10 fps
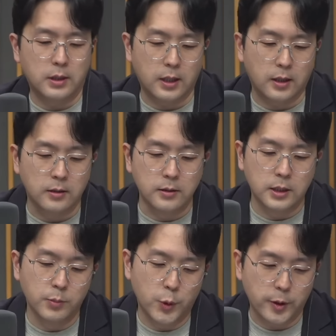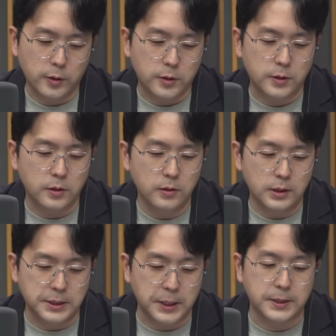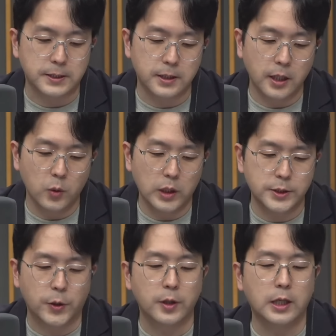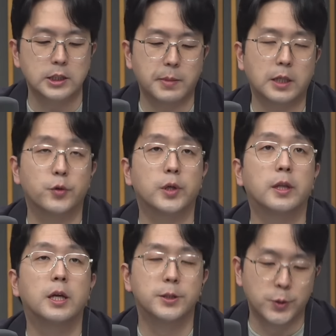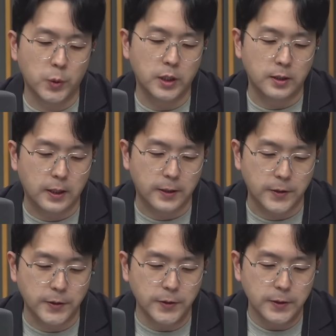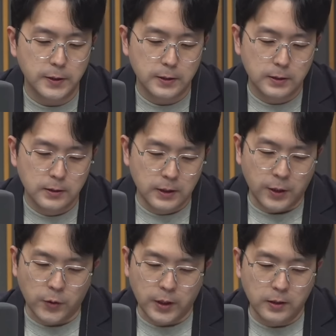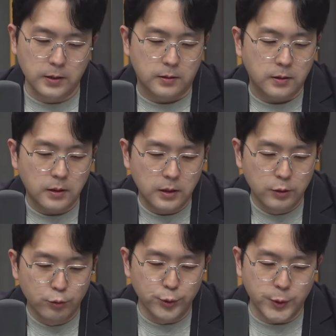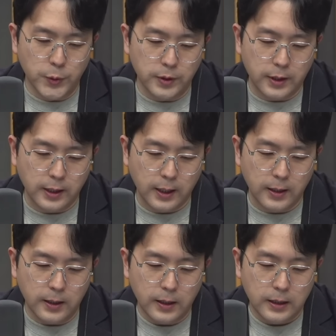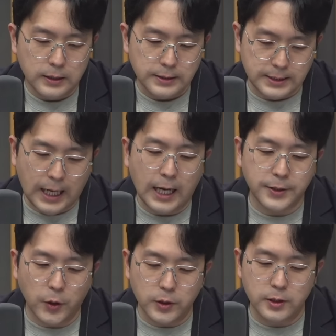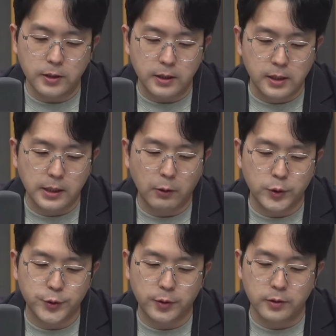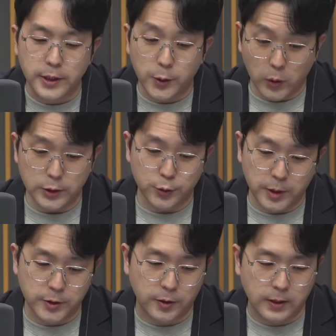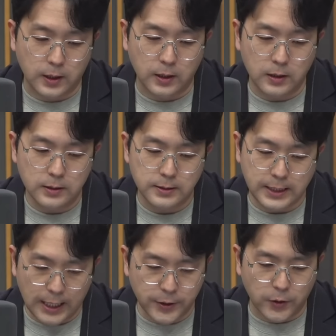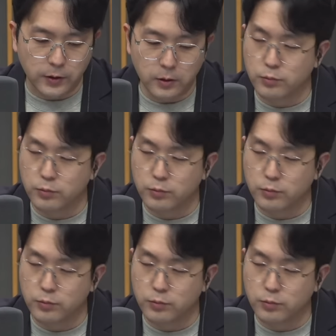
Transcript: 예, 으뜸으로 여겨져서 제사상에 올라 절까지 받게 된 조기인데요. 근데 여기에는 후손들에게 사덕을 일깨워주려는 의도가 숨겨져 있다. 사덕 이게